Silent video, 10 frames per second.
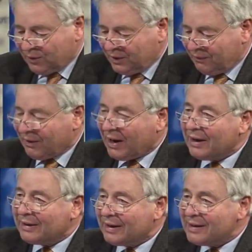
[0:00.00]
und die
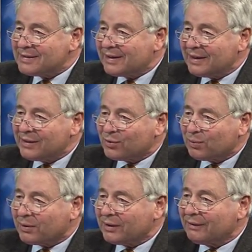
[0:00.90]
Wahrheit ans Licht zu
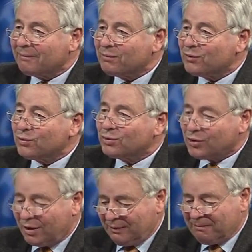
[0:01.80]
bringen.
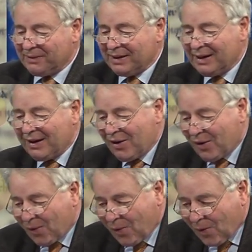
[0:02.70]
Schön.
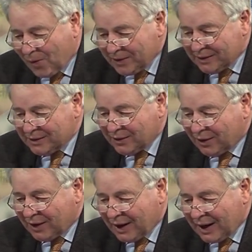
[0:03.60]
Und noch